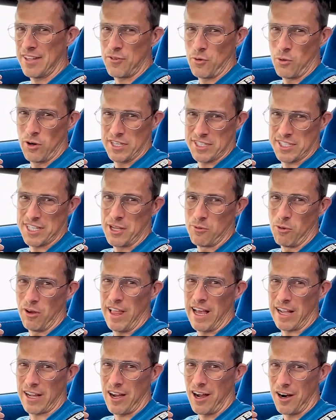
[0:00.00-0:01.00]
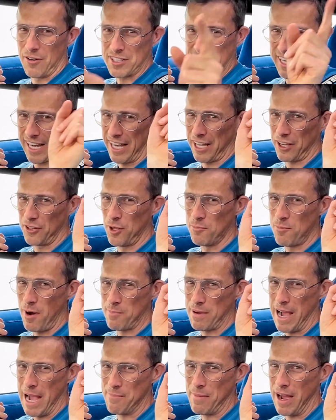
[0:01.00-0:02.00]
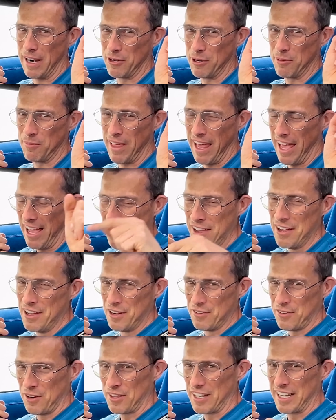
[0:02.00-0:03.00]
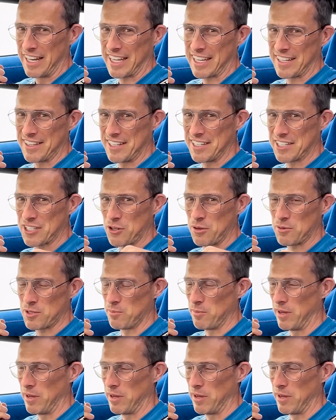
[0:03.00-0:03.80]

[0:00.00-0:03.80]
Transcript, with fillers: Y si quieren ver qué coche es, denle clic ahí arriba. O sigan el link abajo en la descripción.